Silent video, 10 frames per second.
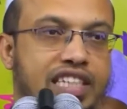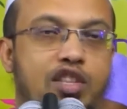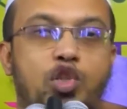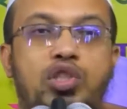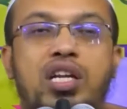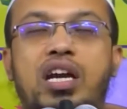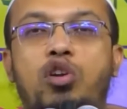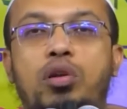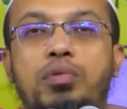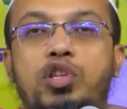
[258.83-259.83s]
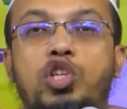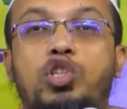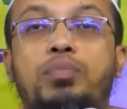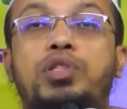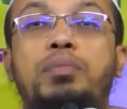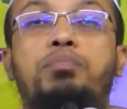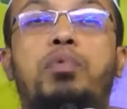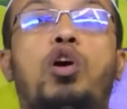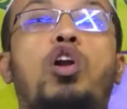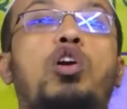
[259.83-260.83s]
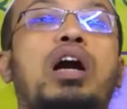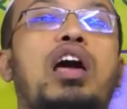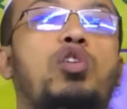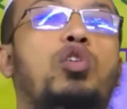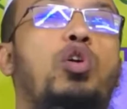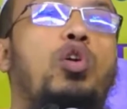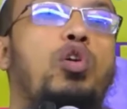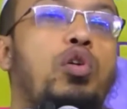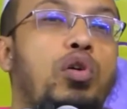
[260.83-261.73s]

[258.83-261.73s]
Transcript: এই দশটা কারণের ভিতরে সবচেয়ে বড় কারণ হলো